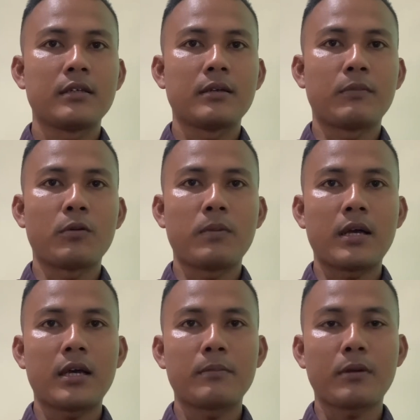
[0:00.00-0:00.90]

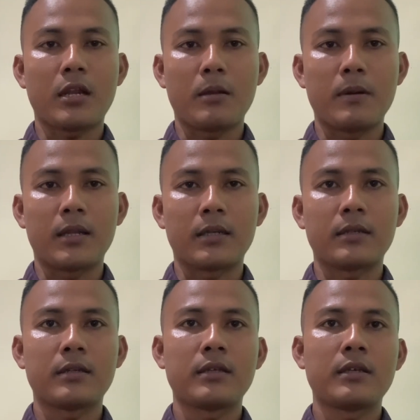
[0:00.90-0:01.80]
Perubahan peradaban
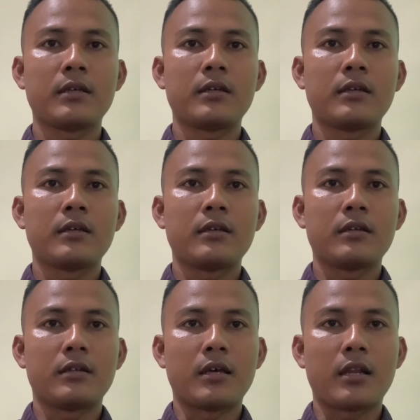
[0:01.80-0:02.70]

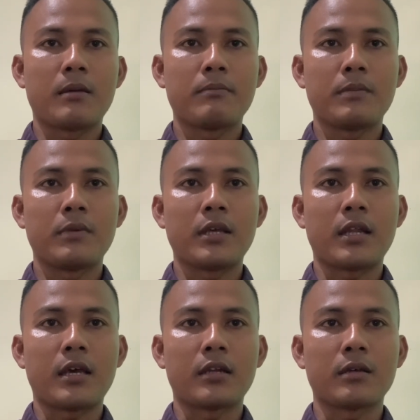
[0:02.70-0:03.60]
dalam
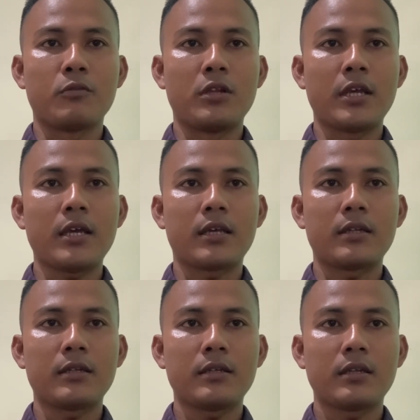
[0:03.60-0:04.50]
pemeliharaan
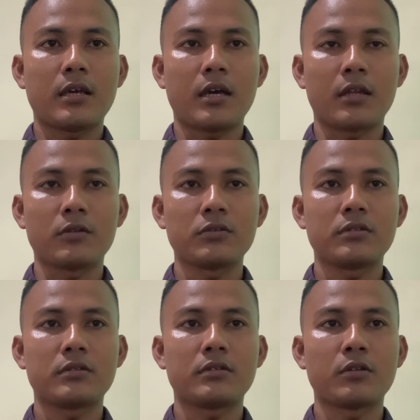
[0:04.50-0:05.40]
kebudayaan harus
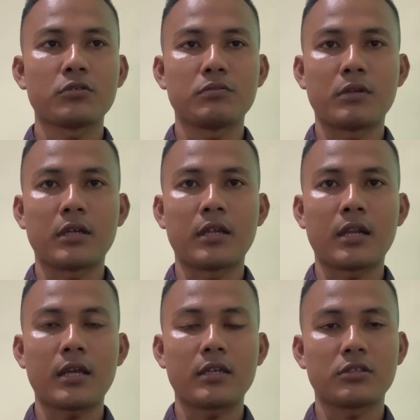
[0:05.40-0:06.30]
terus
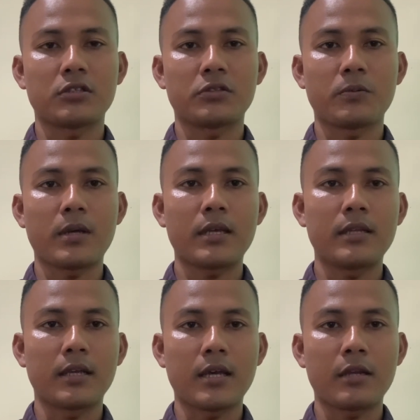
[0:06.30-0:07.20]
bergerak sesuai
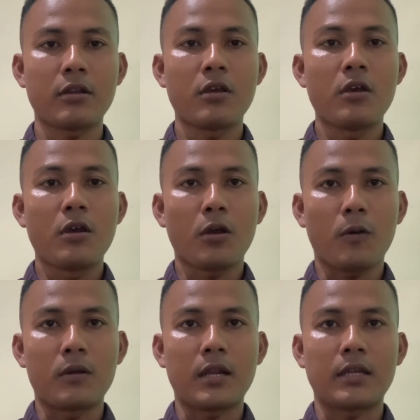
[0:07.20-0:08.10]
dengan
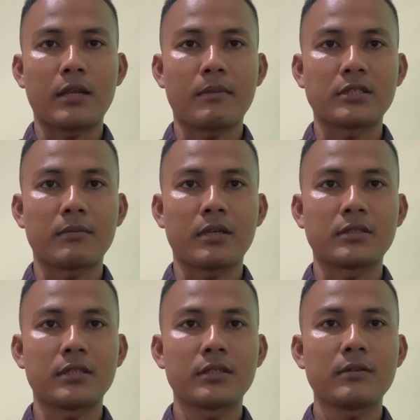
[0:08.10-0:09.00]
kodratnya
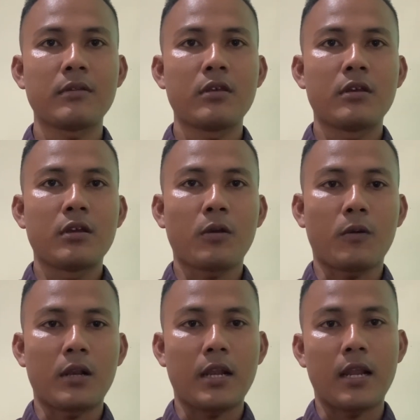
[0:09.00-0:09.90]
masing-masing,
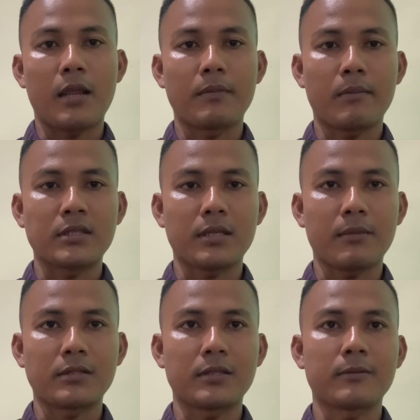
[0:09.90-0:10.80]
kodrat alamnya
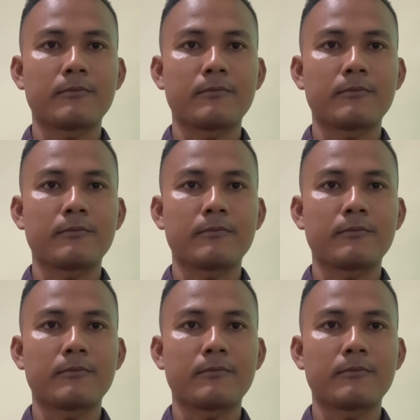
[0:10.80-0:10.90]
masing-masing.